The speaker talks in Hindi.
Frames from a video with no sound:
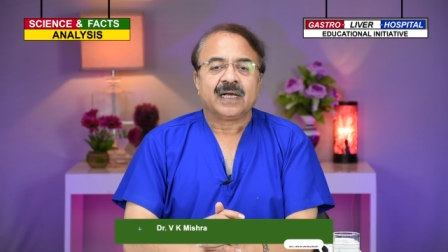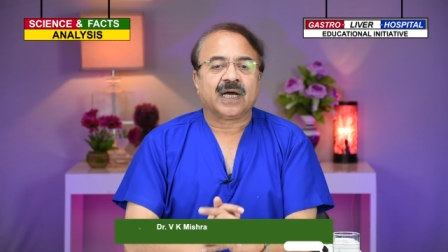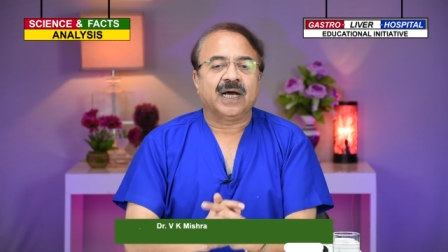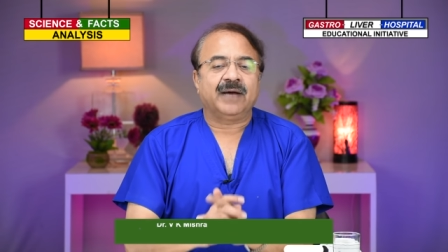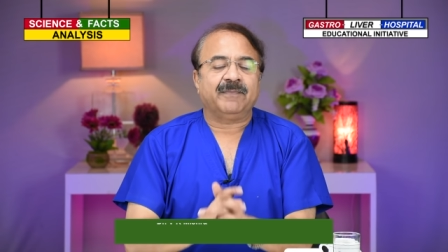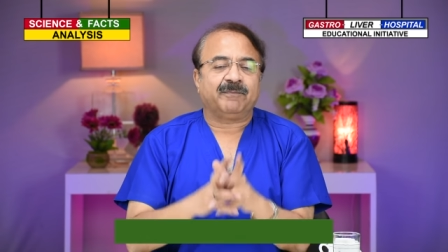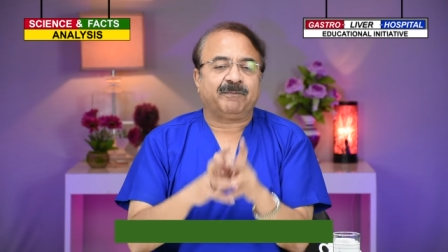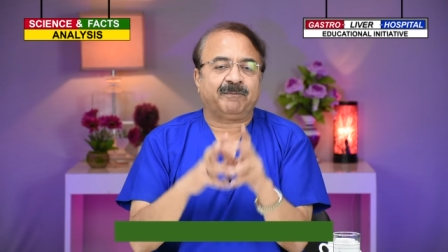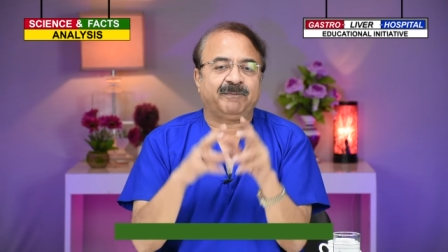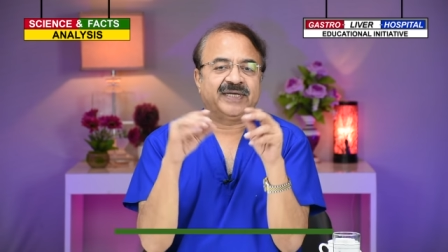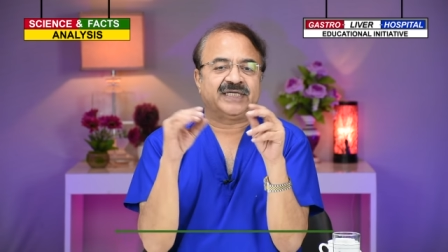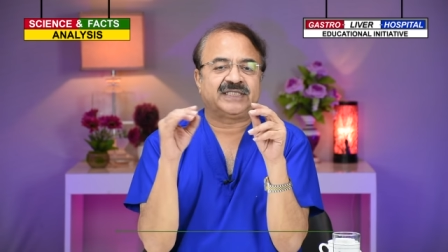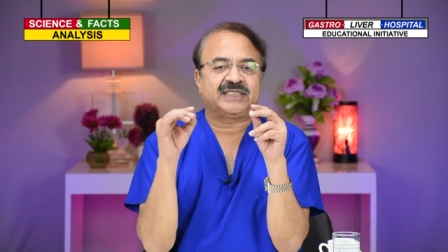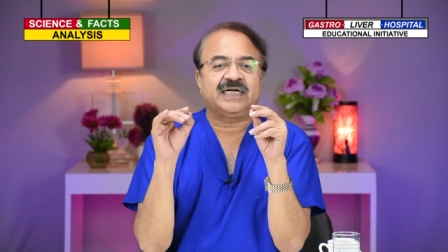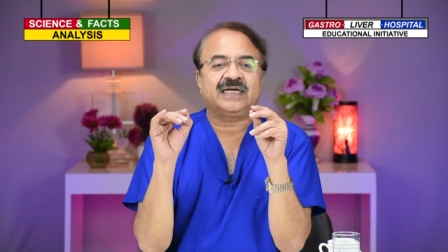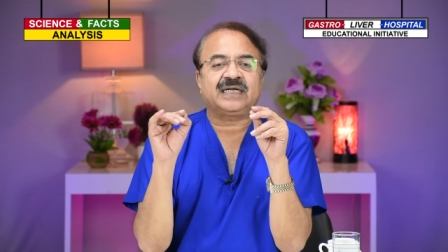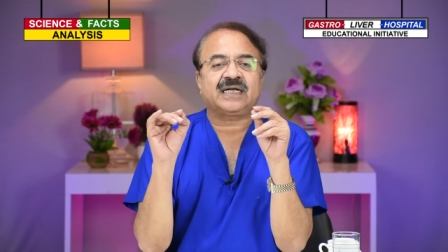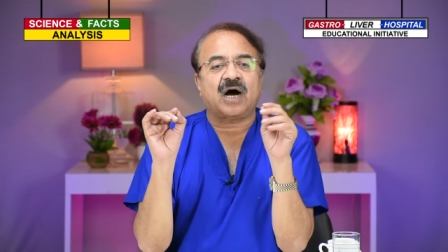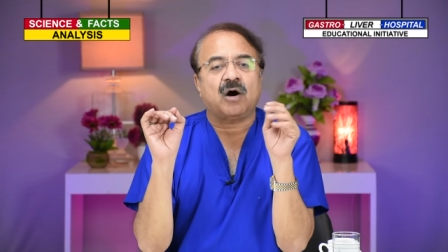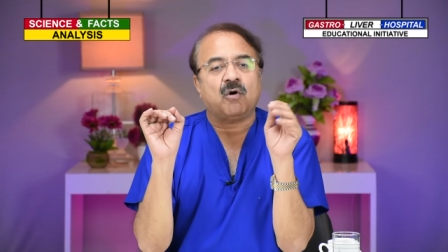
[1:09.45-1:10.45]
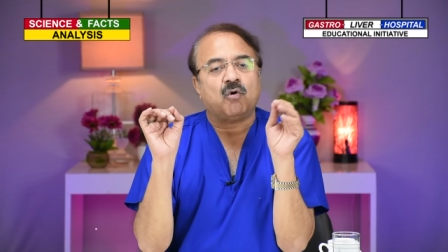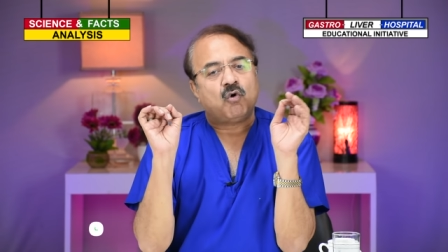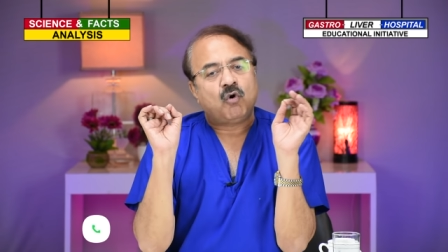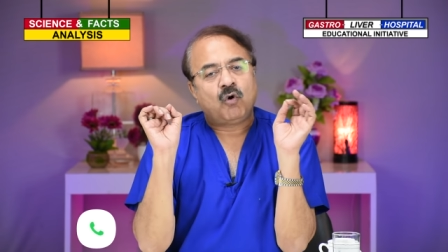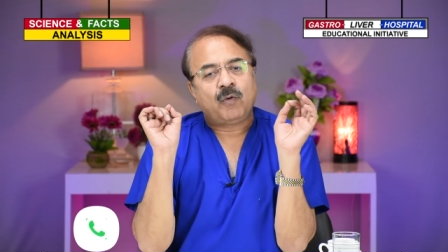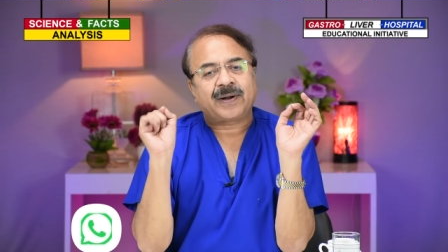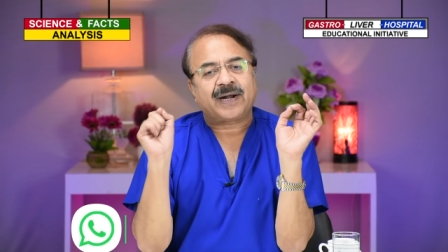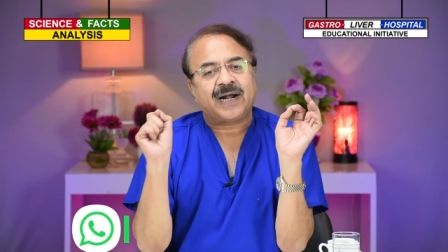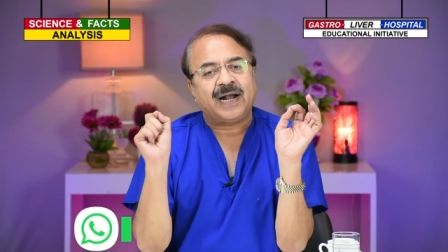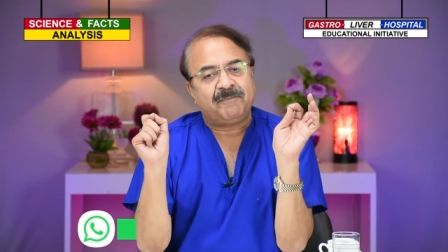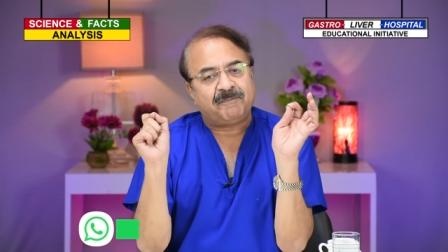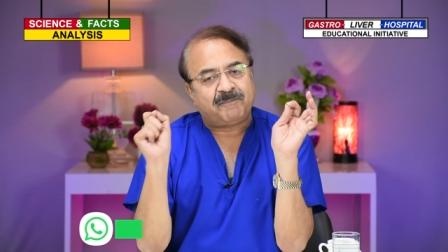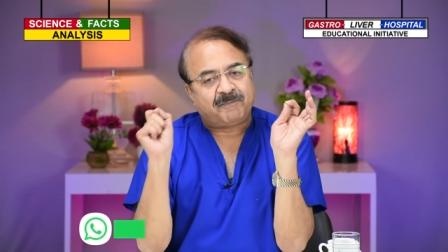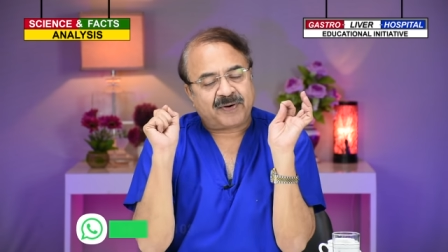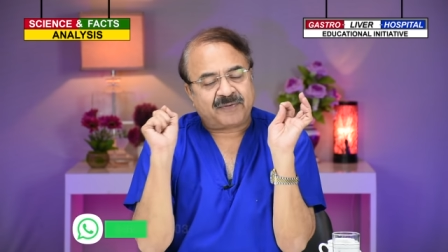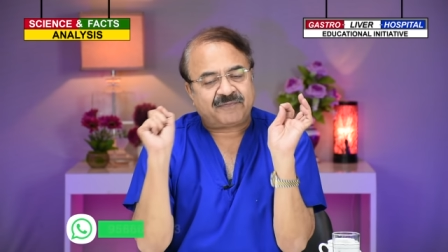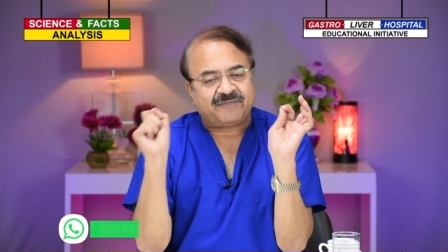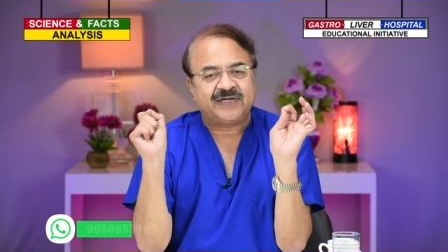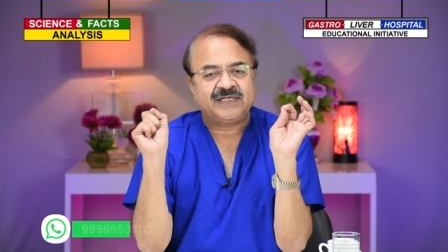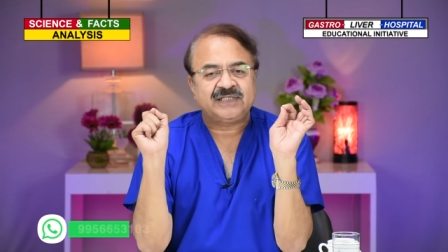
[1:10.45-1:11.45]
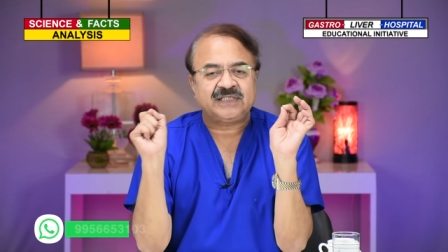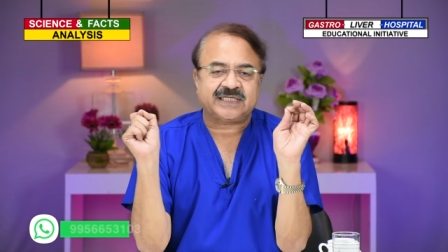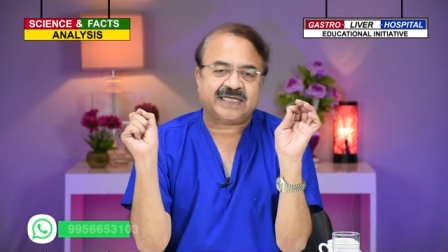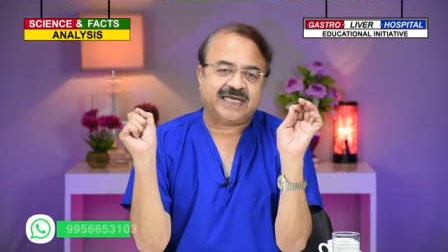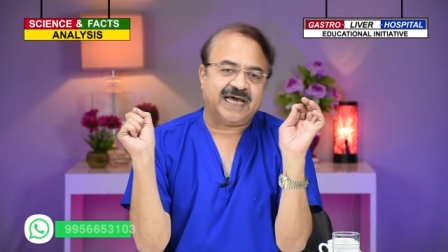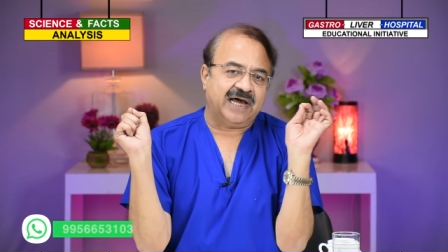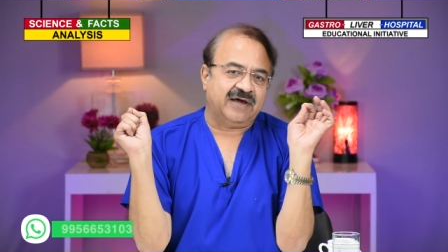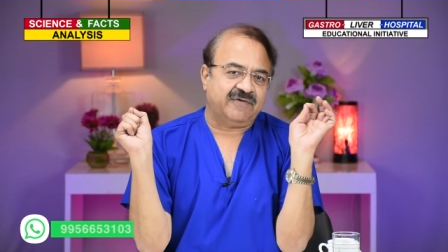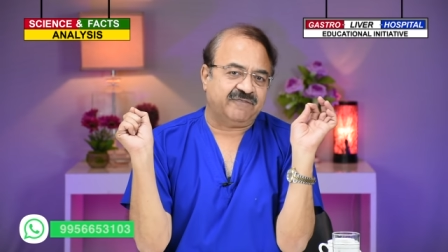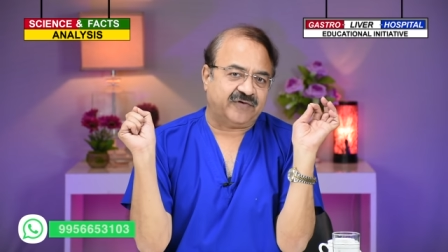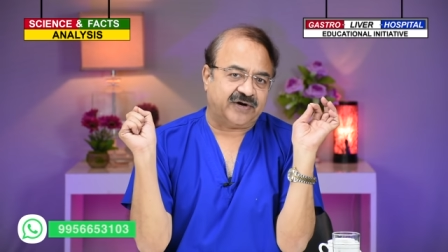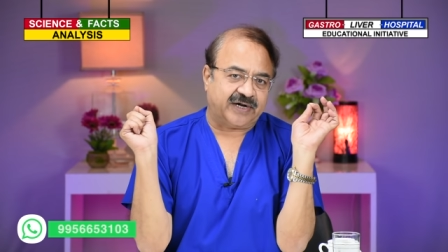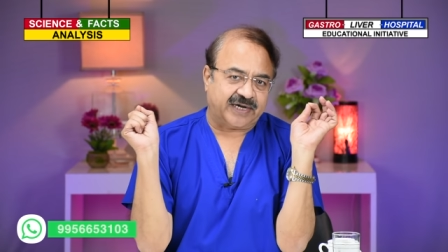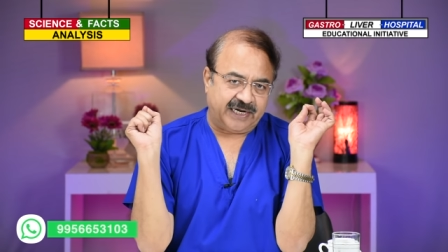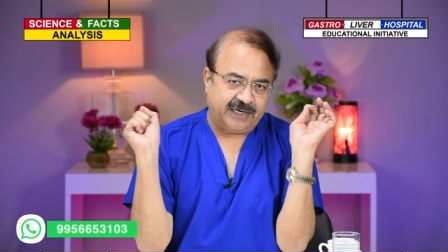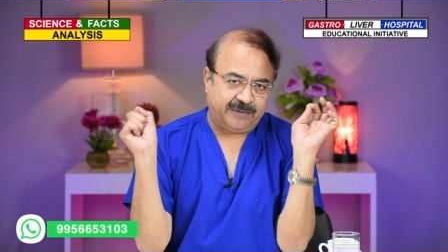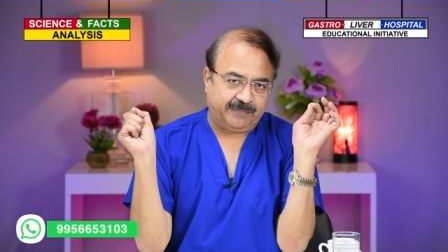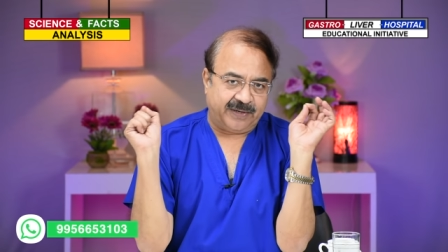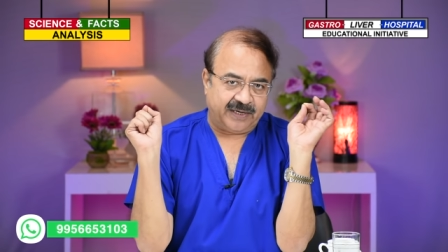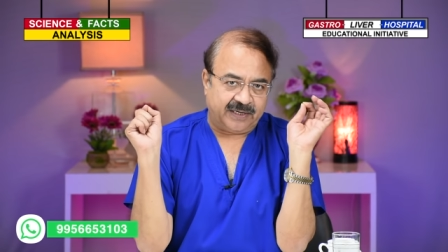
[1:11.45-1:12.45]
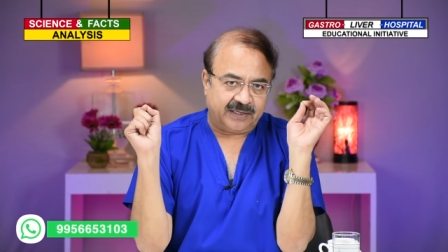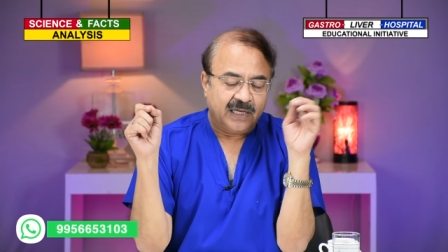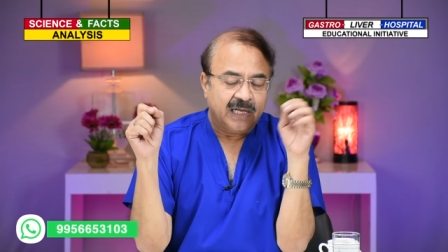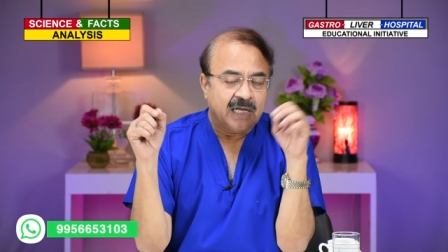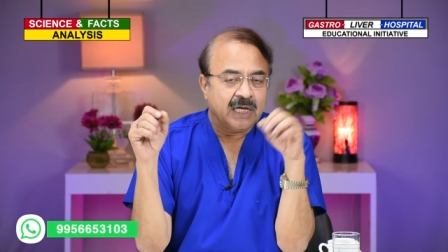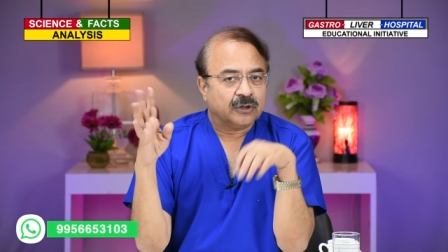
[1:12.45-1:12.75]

कि पेशेंट का ओवरऑल प्रेफरेंस क्या है फॉर ट्रीटमेंट